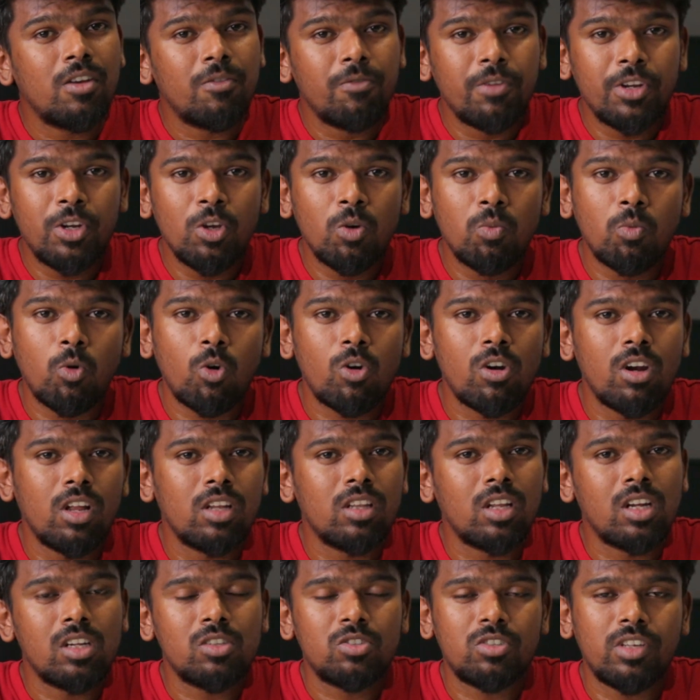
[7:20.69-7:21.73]
வீடியோ மோடில்
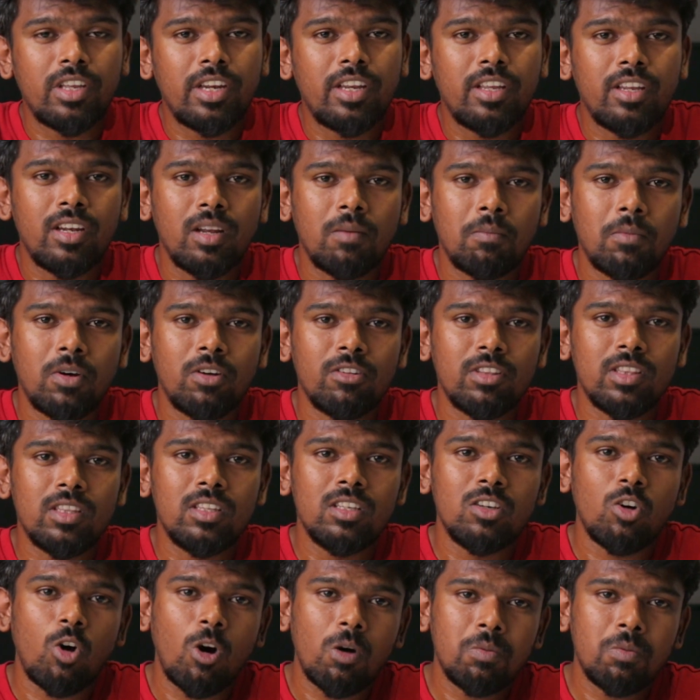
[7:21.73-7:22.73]
இருந்தாலும் சரி நம்ம வந்து